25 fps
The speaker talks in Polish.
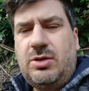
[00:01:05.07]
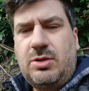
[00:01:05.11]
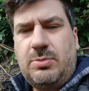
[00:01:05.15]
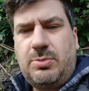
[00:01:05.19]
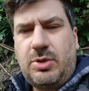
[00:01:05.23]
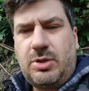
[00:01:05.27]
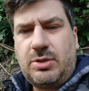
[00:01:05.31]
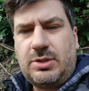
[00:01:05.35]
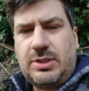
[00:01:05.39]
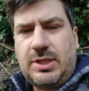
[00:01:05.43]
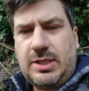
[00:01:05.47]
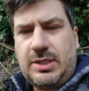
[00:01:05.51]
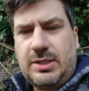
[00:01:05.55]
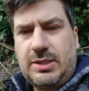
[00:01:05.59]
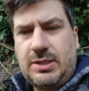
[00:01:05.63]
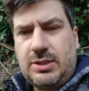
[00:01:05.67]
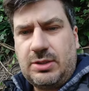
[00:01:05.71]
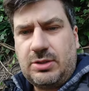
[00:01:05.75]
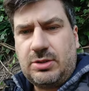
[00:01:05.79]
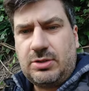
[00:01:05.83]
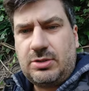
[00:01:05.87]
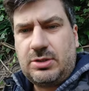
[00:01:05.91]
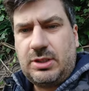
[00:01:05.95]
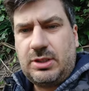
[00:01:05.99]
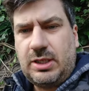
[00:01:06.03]
obrotach,
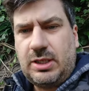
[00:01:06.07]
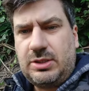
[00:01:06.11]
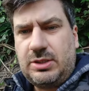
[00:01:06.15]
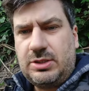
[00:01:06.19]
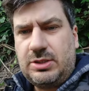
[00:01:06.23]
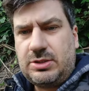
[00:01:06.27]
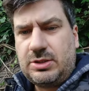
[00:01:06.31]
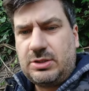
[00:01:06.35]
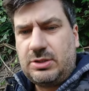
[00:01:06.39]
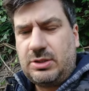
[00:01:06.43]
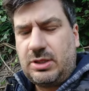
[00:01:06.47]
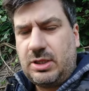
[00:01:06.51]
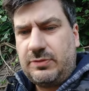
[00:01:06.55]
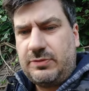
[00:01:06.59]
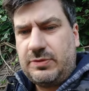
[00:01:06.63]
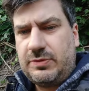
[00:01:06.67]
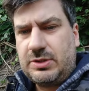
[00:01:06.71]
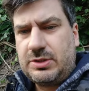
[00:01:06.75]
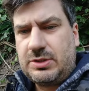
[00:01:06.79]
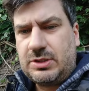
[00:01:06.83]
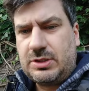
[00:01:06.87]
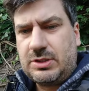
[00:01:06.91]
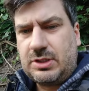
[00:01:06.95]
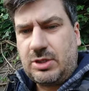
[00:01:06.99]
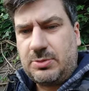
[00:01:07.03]
od najniższych do
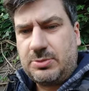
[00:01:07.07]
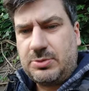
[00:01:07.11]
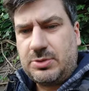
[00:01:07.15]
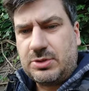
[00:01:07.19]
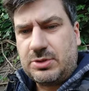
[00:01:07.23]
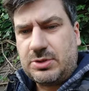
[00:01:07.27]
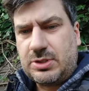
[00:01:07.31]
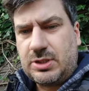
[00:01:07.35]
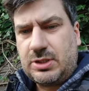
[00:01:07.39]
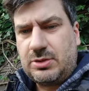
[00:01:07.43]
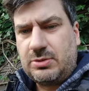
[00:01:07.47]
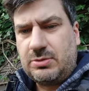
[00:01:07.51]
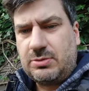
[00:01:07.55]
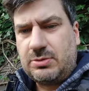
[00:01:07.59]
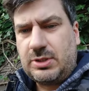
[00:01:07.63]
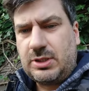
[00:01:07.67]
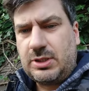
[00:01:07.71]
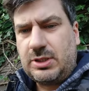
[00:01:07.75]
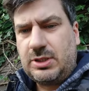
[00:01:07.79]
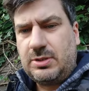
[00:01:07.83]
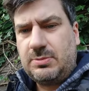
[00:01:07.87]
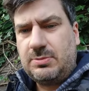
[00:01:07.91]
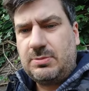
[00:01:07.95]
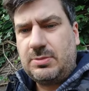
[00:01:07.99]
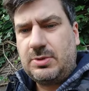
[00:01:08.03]
najwyższych na obciążeniu
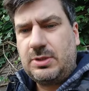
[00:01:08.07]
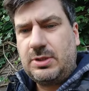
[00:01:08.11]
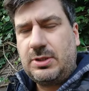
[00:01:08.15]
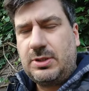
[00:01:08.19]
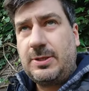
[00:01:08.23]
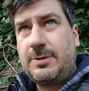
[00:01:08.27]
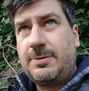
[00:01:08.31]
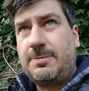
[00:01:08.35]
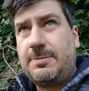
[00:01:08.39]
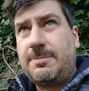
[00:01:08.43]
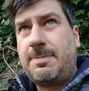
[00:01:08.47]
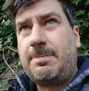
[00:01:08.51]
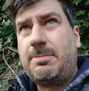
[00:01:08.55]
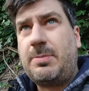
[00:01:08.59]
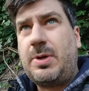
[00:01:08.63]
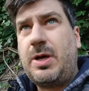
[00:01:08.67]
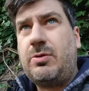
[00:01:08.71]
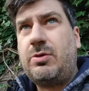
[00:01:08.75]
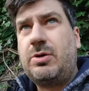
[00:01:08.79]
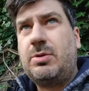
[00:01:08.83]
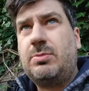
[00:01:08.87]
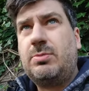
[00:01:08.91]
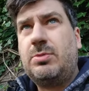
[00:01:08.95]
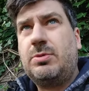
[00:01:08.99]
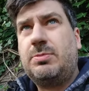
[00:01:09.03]
takim e,
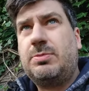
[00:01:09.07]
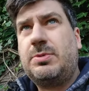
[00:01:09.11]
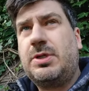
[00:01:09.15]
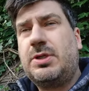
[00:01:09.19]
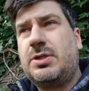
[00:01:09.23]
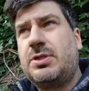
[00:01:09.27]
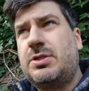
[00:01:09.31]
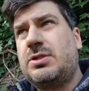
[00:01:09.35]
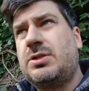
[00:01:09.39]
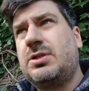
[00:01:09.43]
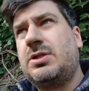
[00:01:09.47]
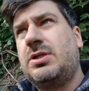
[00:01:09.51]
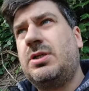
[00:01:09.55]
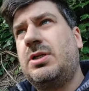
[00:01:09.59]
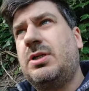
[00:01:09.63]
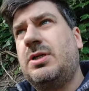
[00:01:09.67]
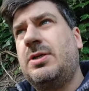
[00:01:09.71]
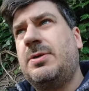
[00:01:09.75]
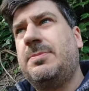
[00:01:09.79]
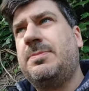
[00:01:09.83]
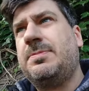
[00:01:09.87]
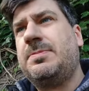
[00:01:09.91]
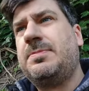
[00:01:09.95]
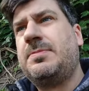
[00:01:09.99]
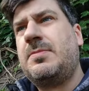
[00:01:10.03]
małym lub też e,
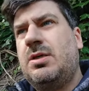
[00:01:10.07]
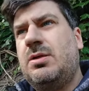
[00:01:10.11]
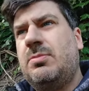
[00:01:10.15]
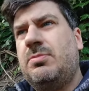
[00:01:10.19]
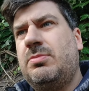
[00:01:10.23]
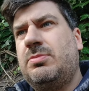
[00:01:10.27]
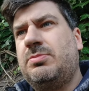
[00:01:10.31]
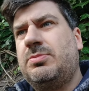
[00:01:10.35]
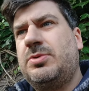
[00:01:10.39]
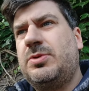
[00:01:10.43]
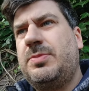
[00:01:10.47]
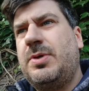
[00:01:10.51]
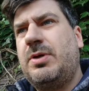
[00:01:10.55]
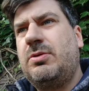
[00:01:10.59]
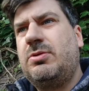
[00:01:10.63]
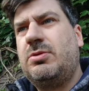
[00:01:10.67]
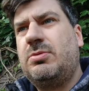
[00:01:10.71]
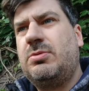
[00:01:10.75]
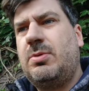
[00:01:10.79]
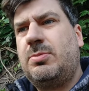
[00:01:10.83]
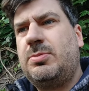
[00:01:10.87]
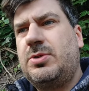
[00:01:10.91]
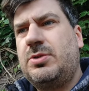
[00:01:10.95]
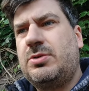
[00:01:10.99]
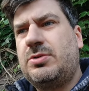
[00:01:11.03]
przy pełnym
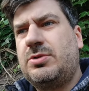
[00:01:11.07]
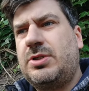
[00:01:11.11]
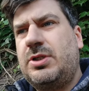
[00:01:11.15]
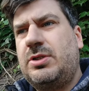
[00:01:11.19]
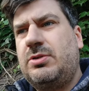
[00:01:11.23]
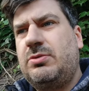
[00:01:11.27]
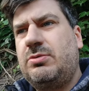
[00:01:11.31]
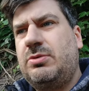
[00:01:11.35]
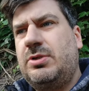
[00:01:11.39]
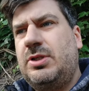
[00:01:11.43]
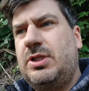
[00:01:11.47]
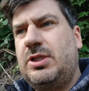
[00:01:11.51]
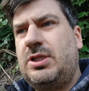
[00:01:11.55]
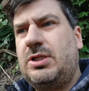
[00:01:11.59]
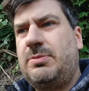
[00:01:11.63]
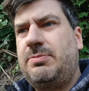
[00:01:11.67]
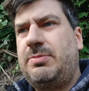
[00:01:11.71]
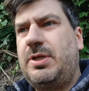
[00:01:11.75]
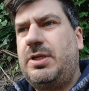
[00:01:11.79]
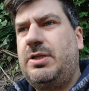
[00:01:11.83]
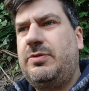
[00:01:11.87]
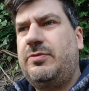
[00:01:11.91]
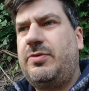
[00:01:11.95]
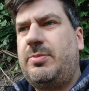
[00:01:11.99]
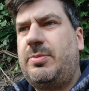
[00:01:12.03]
obciążeniu, ile ta
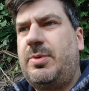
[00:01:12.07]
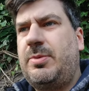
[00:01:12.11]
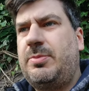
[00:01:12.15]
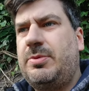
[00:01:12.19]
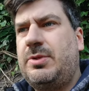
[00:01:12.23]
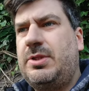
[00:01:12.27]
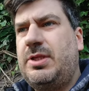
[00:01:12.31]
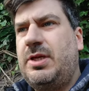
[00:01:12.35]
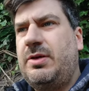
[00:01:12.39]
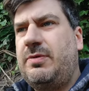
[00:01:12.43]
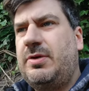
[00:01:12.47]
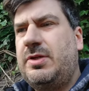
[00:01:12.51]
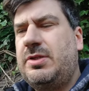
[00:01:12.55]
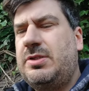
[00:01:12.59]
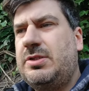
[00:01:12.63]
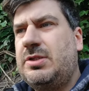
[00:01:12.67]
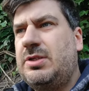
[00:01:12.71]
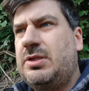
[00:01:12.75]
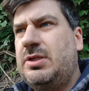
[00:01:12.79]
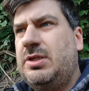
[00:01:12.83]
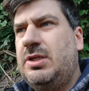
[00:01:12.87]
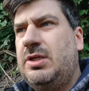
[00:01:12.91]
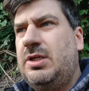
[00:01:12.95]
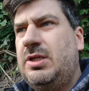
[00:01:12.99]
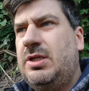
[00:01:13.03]
paliwa ma podawać.
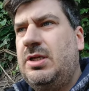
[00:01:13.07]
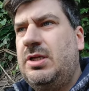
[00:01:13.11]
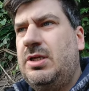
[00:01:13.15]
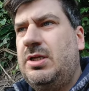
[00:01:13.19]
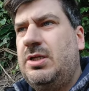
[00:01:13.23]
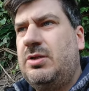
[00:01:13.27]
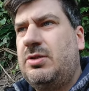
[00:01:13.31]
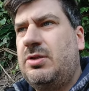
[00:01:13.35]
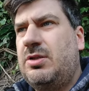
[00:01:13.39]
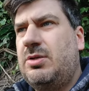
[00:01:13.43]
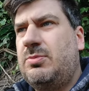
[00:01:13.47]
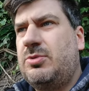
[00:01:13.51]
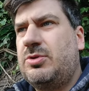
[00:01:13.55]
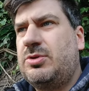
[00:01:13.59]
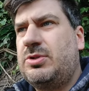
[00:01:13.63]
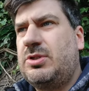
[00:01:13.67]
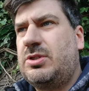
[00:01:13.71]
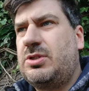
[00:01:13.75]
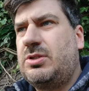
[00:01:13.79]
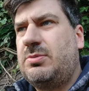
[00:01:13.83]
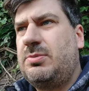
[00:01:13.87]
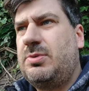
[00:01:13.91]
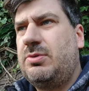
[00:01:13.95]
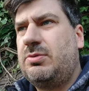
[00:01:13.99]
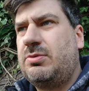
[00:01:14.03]
To można
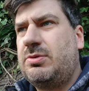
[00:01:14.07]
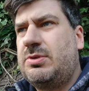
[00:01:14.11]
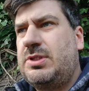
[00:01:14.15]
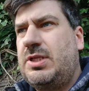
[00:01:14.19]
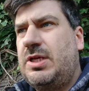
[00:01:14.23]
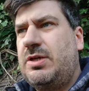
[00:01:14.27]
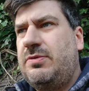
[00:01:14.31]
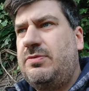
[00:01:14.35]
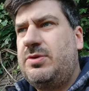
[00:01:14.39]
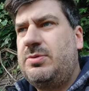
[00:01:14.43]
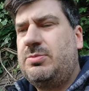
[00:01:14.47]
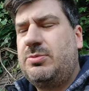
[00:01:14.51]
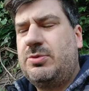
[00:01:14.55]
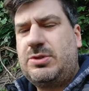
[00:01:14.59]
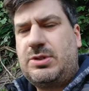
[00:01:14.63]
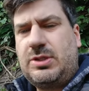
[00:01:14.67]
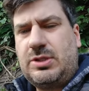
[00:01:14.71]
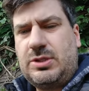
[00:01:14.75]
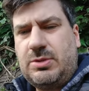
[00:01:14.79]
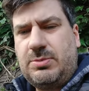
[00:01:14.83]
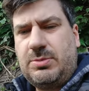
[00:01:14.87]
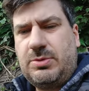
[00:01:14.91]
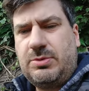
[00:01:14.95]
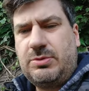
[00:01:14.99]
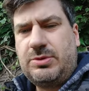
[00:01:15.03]
sobie ustawić. Można
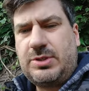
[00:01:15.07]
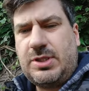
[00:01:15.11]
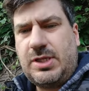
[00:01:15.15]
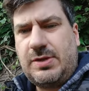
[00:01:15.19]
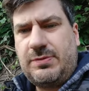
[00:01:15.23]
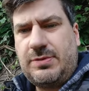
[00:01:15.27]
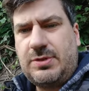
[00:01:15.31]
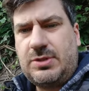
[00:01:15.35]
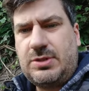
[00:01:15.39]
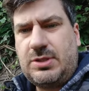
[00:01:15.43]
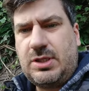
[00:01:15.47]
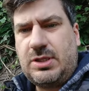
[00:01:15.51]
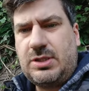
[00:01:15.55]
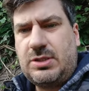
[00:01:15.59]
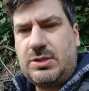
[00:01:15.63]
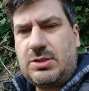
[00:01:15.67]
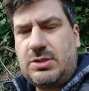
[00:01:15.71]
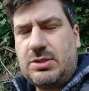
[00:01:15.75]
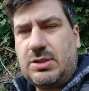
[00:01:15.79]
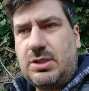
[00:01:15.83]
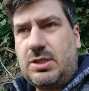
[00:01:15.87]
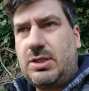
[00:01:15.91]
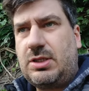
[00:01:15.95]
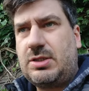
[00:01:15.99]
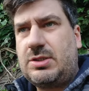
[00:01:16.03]
sobie ustawić też
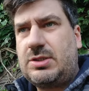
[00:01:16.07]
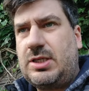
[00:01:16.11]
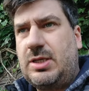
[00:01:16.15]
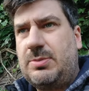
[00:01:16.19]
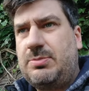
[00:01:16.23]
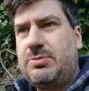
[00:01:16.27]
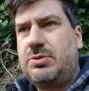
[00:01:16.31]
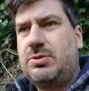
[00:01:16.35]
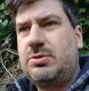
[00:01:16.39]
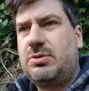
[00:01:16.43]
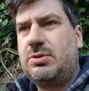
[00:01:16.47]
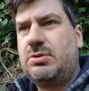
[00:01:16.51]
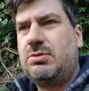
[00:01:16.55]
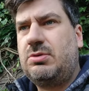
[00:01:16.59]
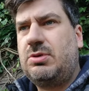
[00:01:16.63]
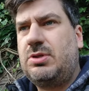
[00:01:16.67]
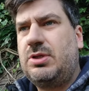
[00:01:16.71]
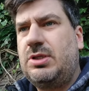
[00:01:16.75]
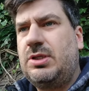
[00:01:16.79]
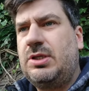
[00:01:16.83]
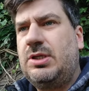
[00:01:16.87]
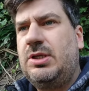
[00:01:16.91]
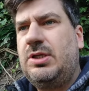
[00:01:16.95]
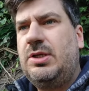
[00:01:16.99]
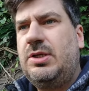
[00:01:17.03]
e, zapłon, który
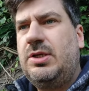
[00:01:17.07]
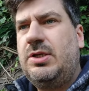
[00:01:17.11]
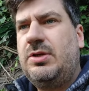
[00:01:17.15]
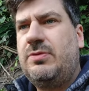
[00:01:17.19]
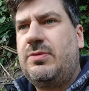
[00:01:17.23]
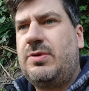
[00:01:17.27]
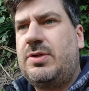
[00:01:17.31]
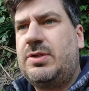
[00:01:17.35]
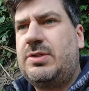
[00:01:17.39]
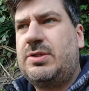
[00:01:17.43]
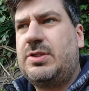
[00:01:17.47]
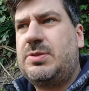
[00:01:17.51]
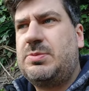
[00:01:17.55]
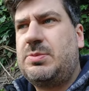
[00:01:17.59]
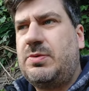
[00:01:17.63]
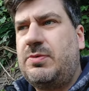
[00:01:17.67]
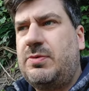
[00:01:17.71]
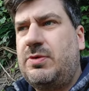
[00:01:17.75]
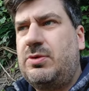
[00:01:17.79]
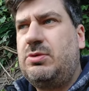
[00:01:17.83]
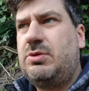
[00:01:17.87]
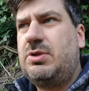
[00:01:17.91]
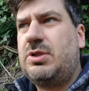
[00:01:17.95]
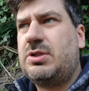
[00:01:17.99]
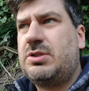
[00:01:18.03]
właśnie
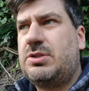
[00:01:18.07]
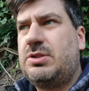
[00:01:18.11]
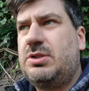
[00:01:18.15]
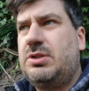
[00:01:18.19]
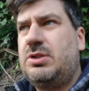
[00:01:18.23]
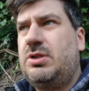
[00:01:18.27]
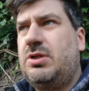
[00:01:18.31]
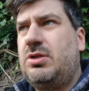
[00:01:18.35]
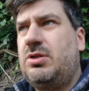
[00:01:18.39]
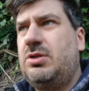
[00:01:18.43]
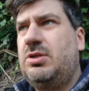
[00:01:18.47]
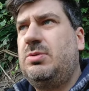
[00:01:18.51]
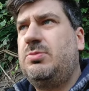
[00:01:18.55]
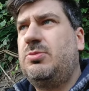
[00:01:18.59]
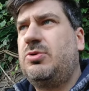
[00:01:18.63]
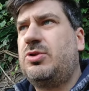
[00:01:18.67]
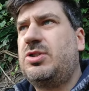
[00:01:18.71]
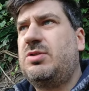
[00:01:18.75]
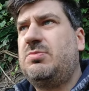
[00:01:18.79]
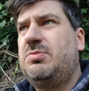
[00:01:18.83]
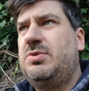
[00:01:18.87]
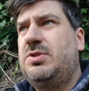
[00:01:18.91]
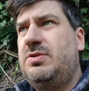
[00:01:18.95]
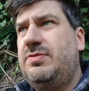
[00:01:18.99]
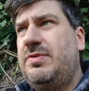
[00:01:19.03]
spowoduje, że tych koni może
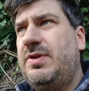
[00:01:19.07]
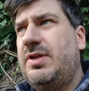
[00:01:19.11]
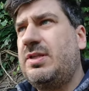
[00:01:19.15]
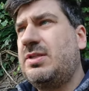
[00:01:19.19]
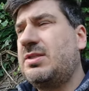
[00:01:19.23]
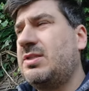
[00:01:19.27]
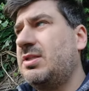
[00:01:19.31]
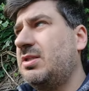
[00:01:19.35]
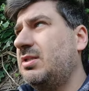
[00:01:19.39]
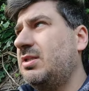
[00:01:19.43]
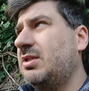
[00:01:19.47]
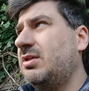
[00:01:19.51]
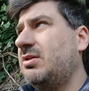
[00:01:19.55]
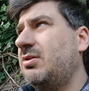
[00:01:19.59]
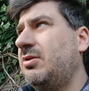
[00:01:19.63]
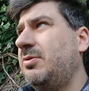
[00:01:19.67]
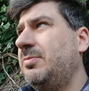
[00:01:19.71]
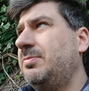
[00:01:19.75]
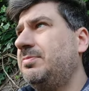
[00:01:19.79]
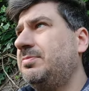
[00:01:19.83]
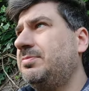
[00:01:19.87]
być więcej. Tylko